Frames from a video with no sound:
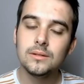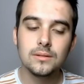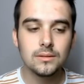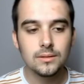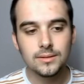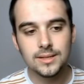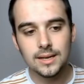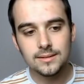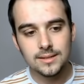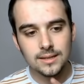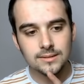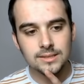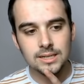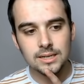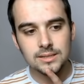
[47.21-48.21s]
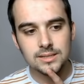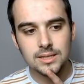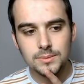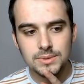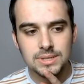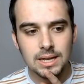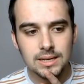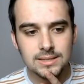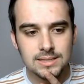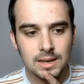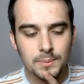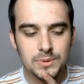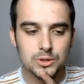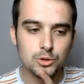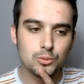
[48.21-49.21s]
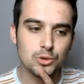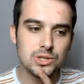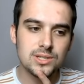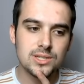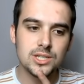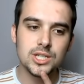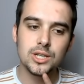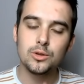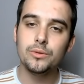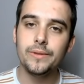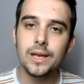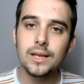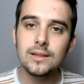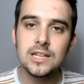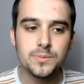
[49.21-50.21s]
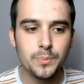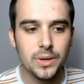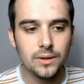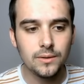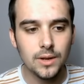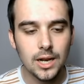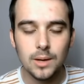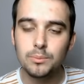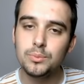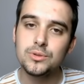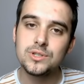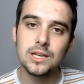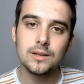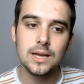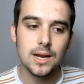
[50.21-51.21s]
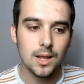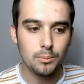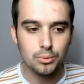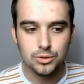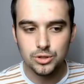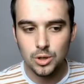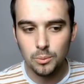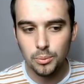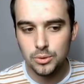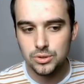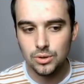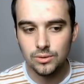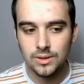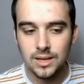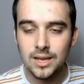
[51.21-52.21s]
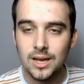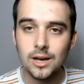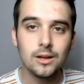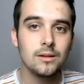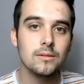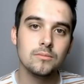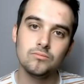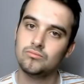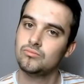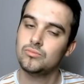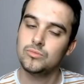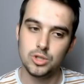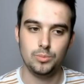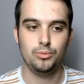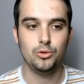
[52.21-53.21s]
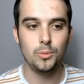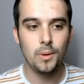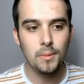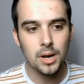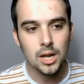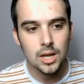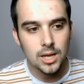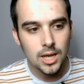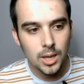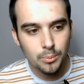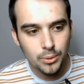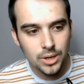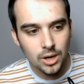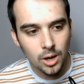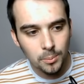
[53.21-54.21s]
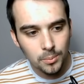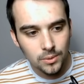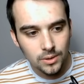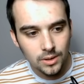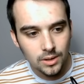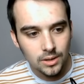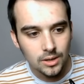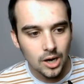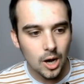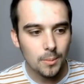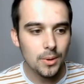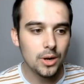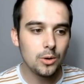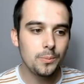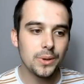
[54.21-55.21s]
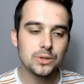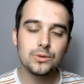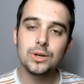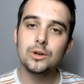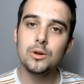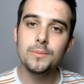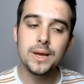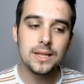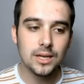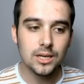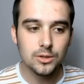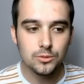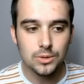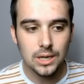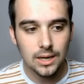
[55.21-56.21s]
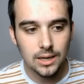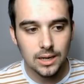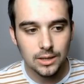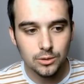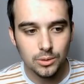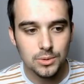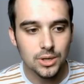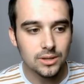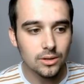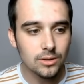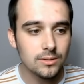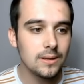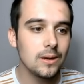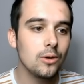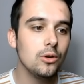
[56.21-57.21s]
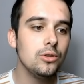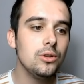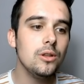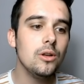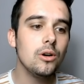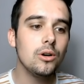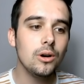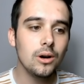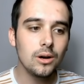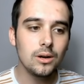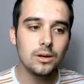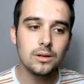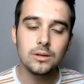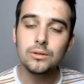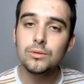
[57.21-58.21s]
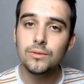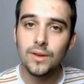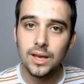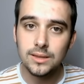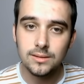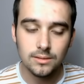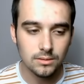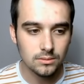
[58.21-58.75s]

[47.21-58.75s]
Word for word: Tiens, tiens, tiens, c'est bizarre ça, parce que je me dis si j'ai deux vertes, l'aspect, elle a plus elle a plus 100% de dégâts. C'est plutôt pas mal. Et puis, hop ah bah le perso avec le main, il réduit la, durée de attente, il redonne encore euh, une verte.